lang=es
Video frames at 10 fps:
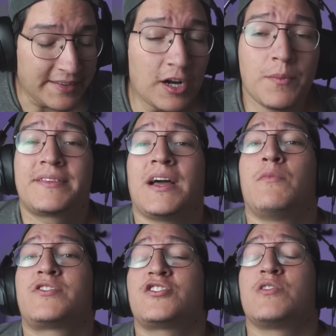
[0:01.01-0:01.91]
¿Cómo están
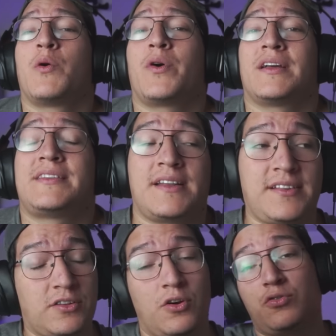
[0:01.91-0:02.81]
muchachos? Muy buenas tardes a
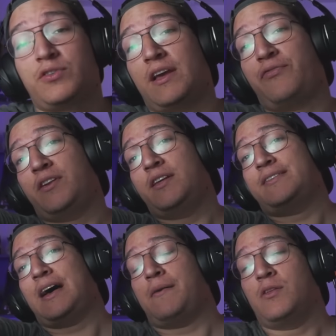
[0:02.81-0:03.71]
todos ustedes. Feliz
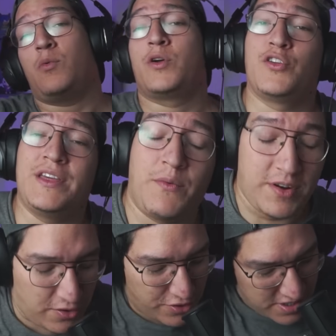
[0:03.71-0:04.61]
sábado. Buenos días, buenas
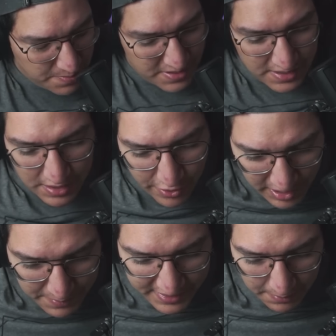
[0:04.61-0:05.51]
noches, depende de la hora que
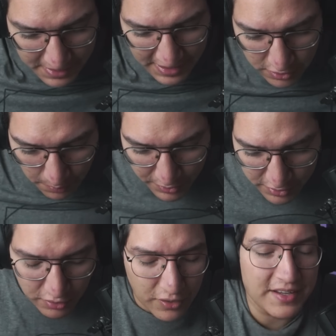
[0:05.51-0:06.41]
me estén mirando, pero te
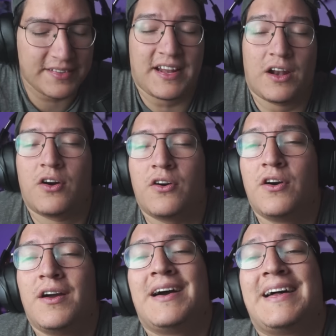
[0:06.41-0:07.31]
tengo que decir algo
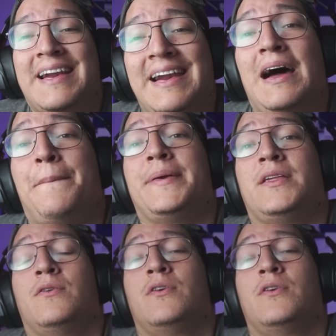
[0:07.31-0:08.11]
rápido.